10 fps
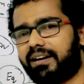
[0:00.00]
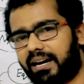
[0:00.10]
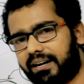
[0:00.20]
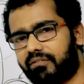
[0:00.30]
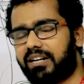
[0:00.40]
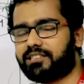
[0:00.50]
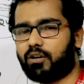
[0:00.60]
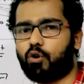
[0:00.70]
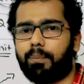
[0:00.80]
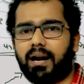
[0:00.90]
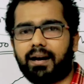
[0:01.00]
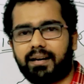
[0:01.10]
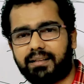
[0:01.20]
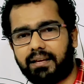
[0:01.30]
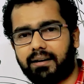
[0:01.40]
रिटर्न इन्वेस्टर को बना
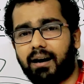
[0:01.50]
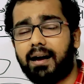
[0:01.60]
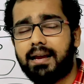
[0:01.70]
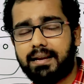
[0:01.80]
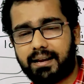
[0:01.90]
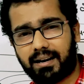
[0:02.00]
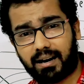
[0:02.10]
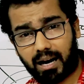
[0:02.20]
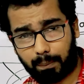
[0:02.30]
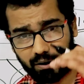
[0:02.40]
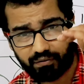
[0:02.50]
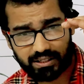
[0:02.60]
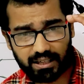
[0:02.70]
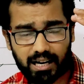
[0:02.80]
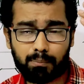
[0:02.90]
के देगा लेकिन अगर आपका
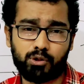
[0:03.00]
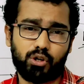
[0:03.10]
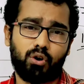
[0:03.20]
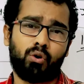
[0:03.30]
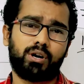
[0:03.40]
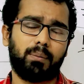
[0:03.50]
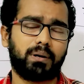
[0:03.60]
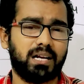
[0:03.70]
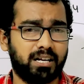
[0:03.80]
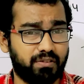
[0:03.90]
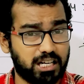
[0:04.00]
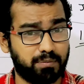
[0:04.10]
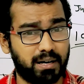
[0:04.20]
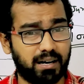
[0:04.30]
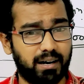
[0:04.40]
विजन है मुझे लॉन्ग टर्म के लिए
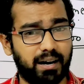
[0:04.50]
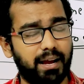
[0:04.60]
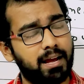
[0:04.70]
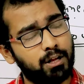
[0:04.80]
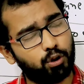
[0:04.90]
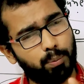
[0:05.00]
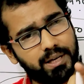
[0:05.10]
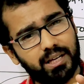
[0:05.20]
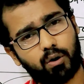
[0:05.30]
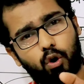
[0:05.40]
इन्वेस्टमेंट करना है तो भैया